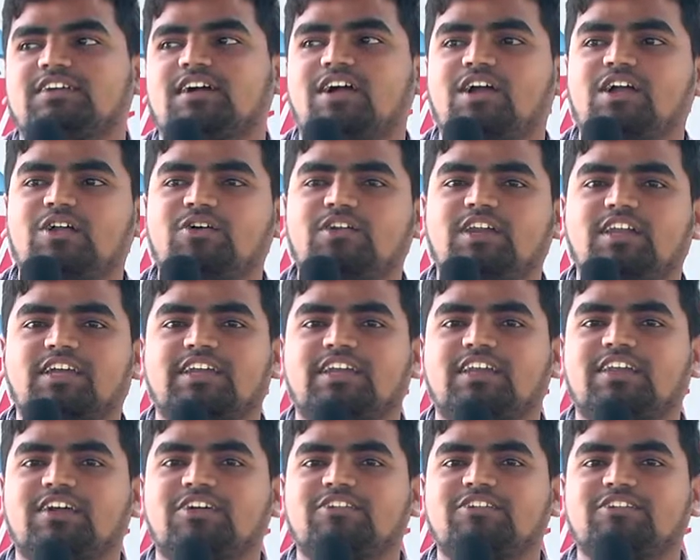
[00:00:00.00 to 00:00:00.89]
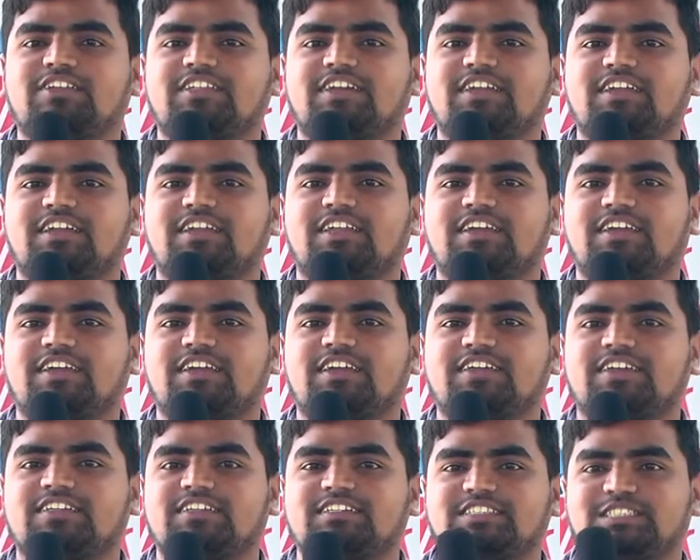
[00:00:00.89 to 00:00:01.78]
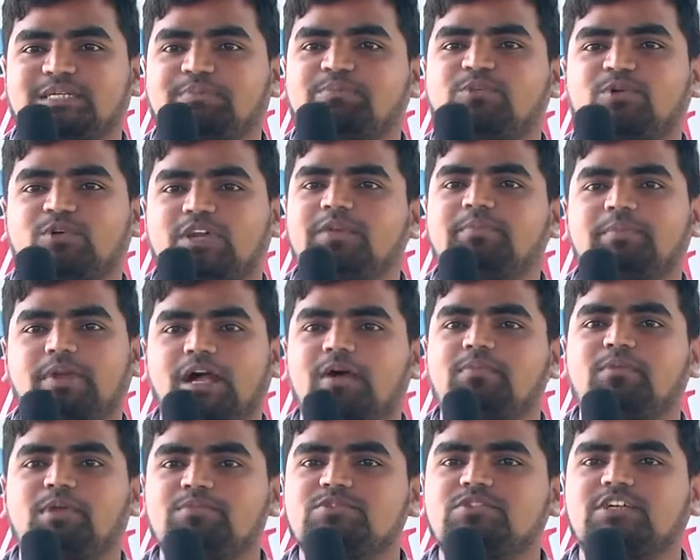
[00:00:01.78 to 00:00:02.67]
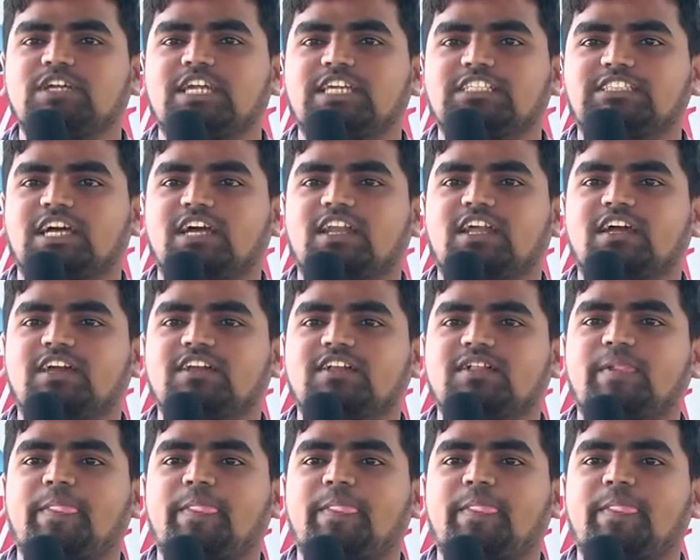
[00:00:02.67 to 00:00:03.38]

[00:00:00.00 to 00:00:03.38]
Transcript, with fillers: ఆడవాళ్ళకి ఎలా ఉంటుందంటే చెప్పుకోలేని ప్రాబ్లమ్స్ ఉంటాయి చాలా